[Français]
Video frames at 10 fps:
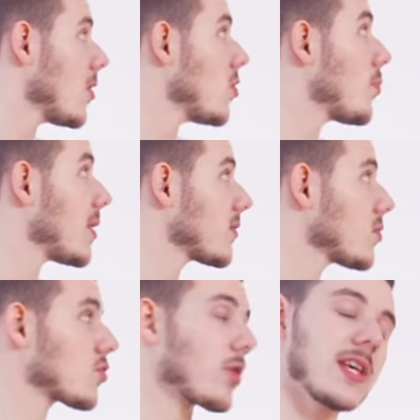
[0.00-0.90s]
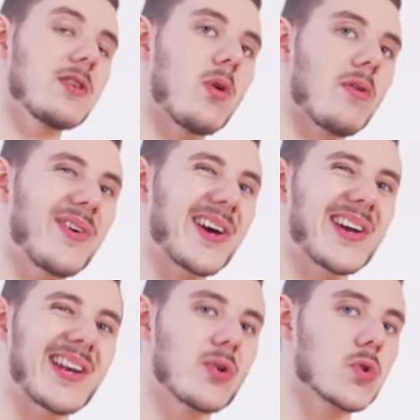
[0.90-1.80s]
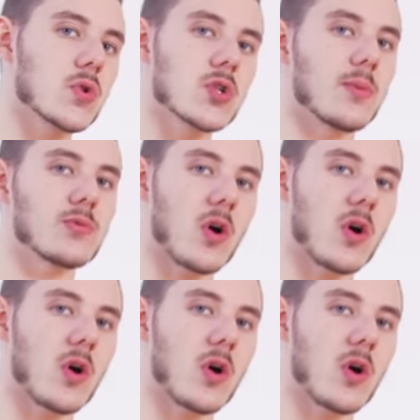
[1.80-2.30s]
Le plateau, je crois qu'il doit en faire quelque chose comme